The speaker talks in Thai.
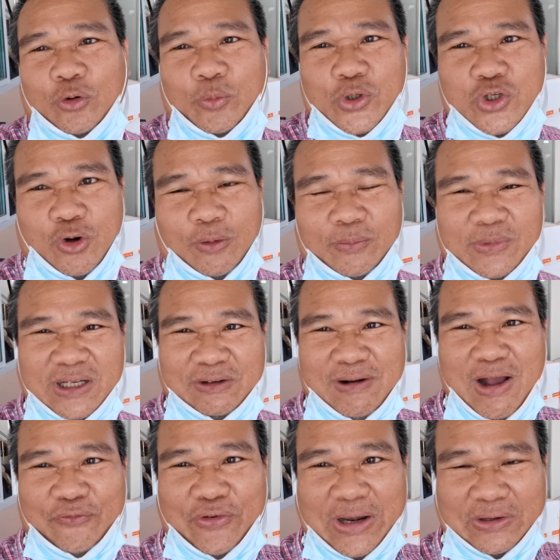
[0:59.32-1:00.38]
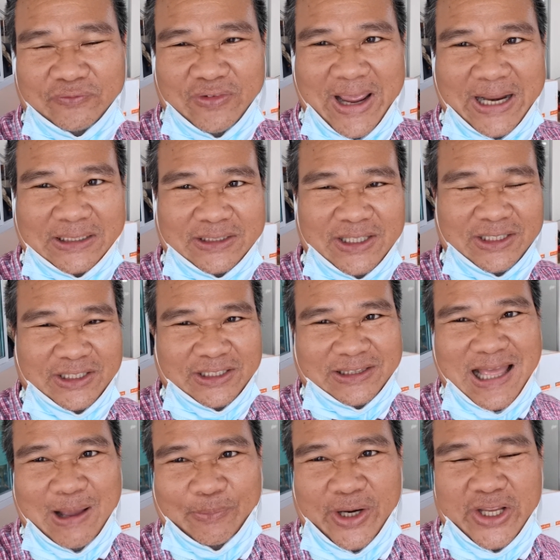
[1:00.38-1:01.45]
คุณผู้ชมหรือว่าแฟนๆที่ติด
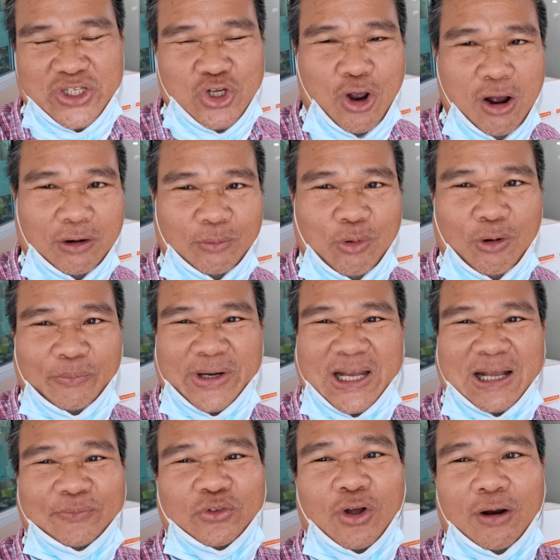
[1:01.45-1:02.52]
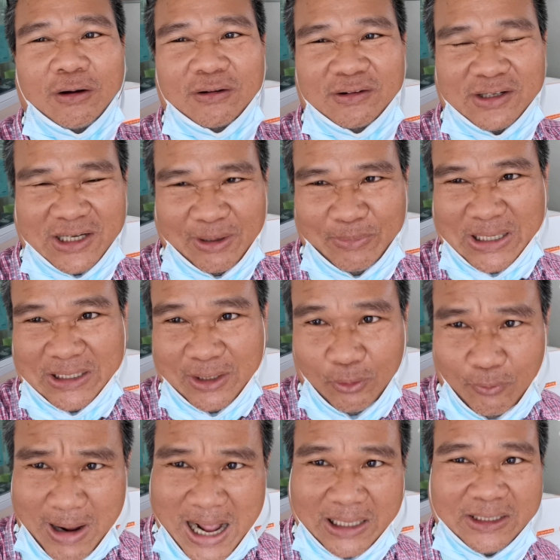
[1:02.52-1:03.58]
ตามในช่องผมนะครับ ต้องระมัด
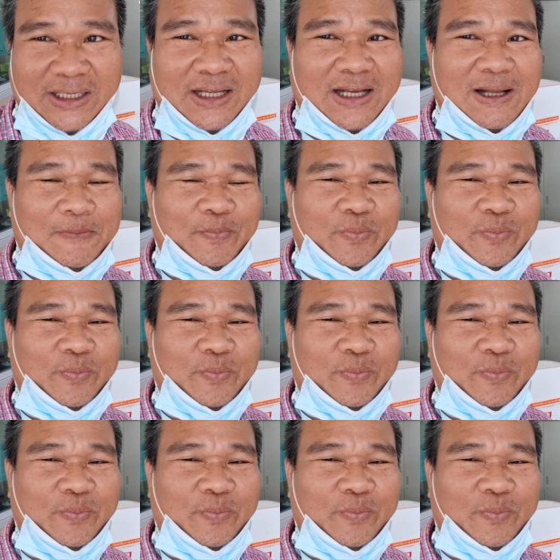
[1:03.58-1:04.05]
ระวังนะค